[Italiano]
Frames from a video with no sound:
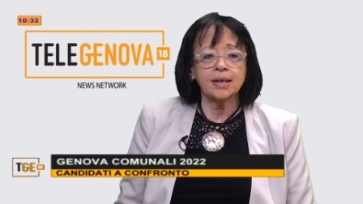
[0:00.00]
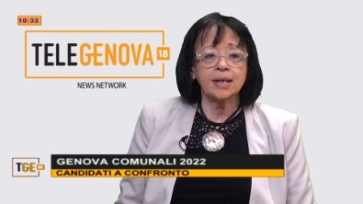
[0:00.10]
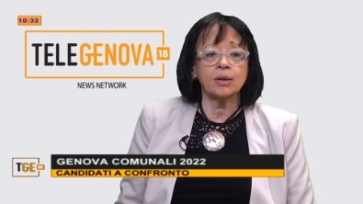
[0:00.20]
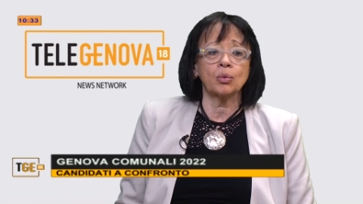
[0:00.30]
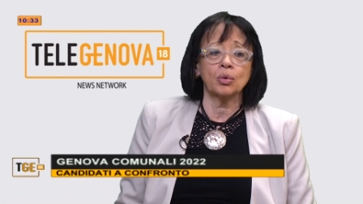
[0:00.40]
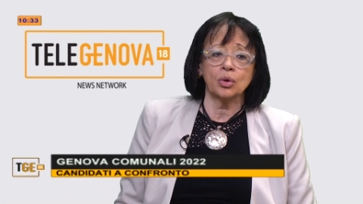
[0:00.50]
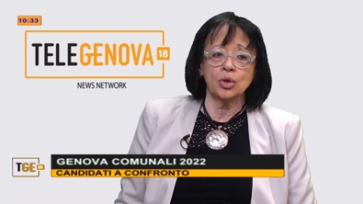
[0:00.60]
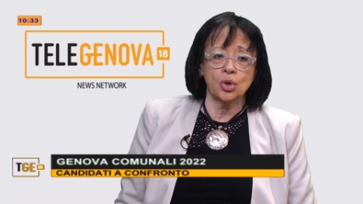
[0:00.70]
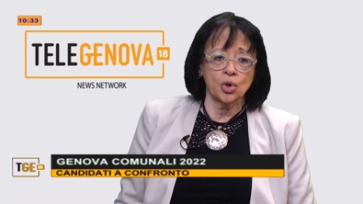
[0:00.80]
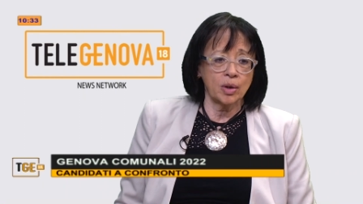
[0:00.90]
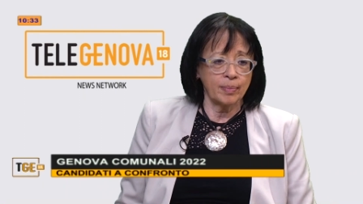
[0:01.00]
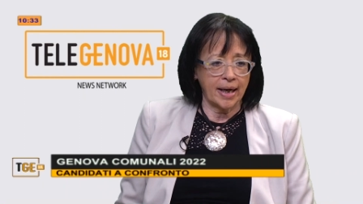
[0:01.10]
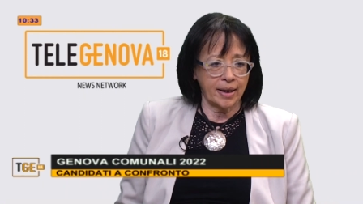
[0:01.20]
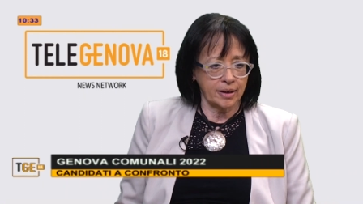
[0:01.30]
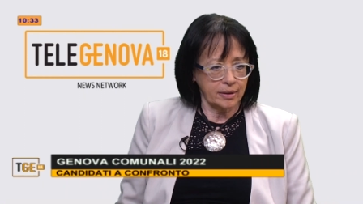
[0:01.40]
è stato quello del social
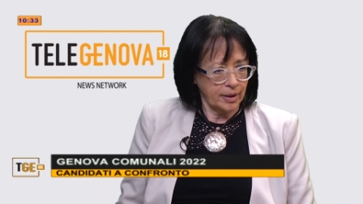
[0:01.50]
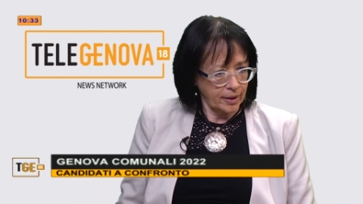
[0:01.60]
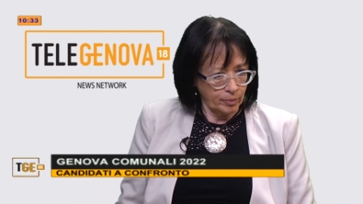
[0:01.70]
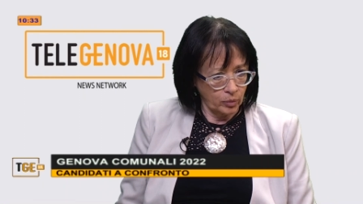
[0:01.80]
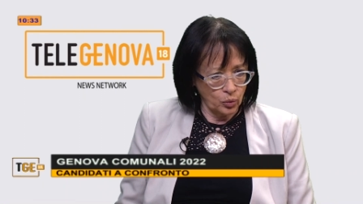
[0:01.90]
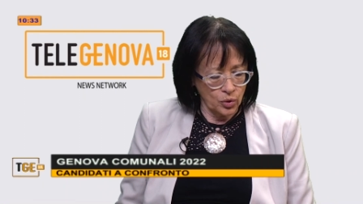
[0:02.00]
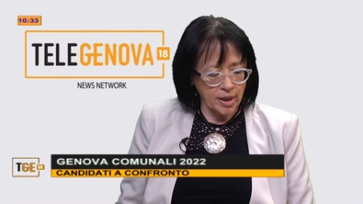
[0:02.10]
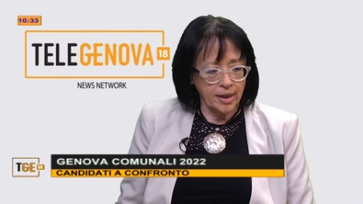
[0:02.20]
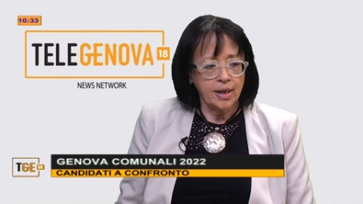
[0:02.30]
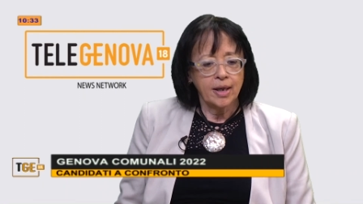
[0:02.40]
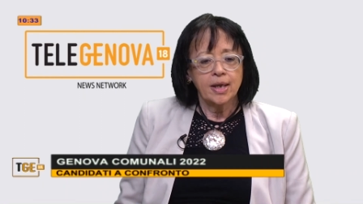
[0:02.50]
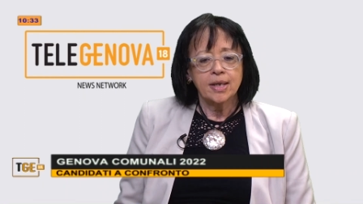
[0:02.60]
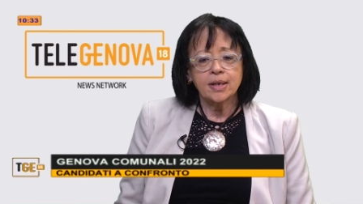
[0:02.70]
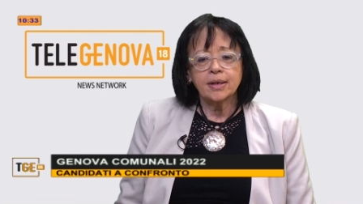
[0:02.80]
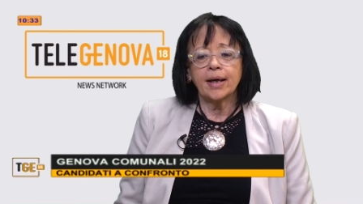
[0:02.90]
market La Cambusa
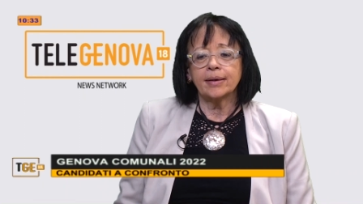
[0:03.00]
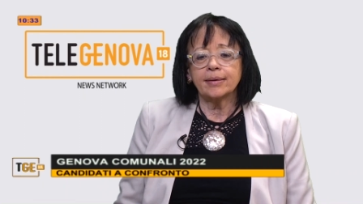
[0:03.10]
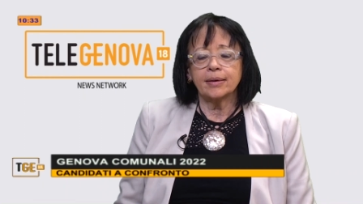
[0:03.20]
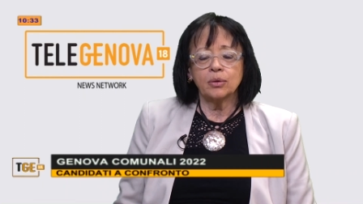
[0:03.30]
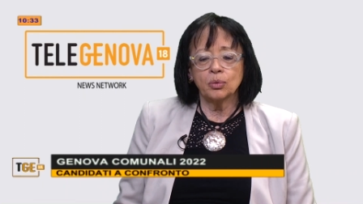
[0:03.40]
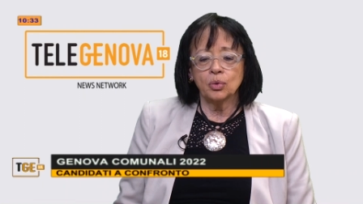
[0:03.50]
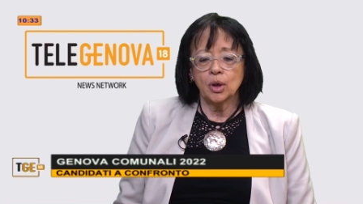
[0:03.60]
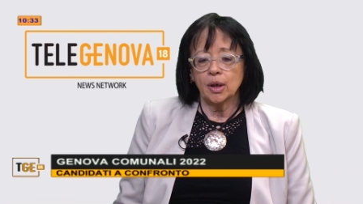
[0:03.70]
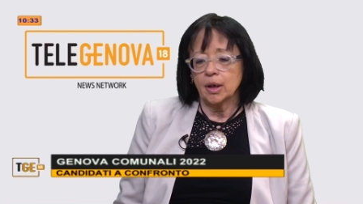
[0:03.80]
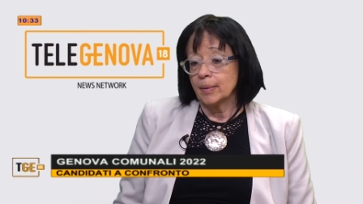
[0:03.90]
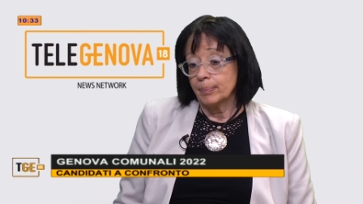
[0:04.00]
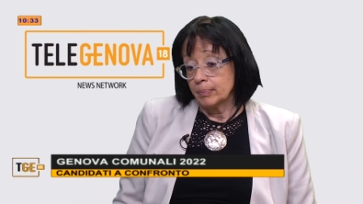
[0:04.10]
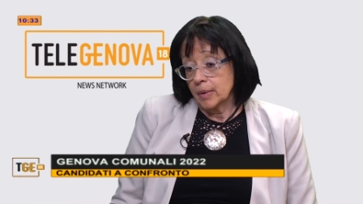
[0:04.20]
si tratta di un eh,